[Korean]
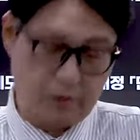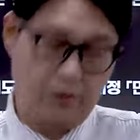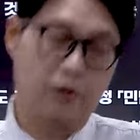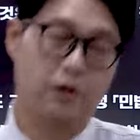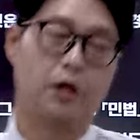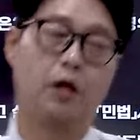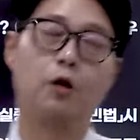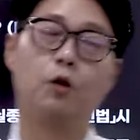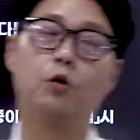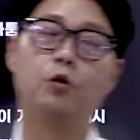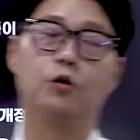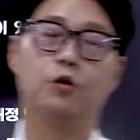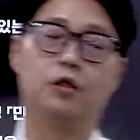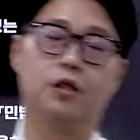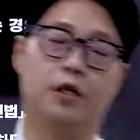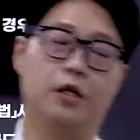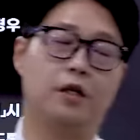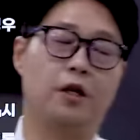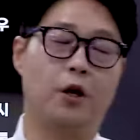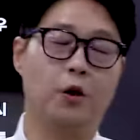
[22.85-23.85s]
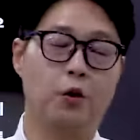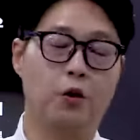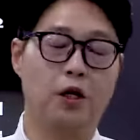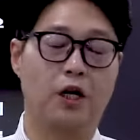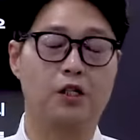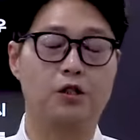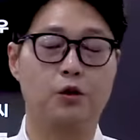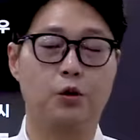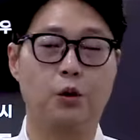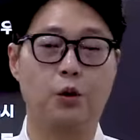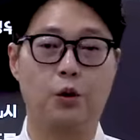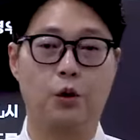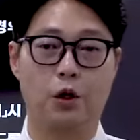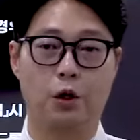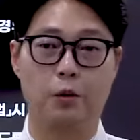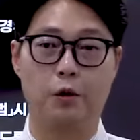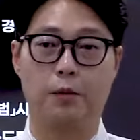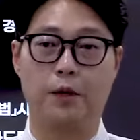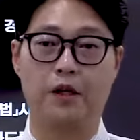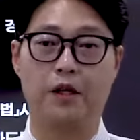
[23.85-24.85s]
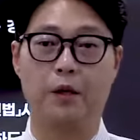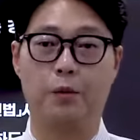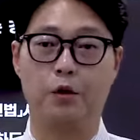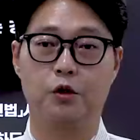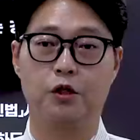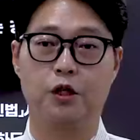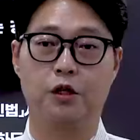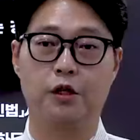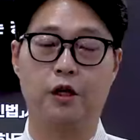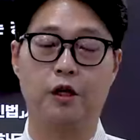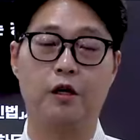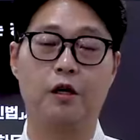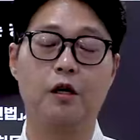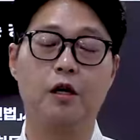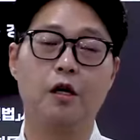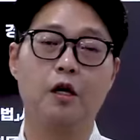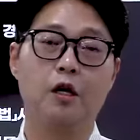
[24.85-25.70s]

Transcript: 새로운 이제 내용을 가지고 여러분을 만나볼 텐데요.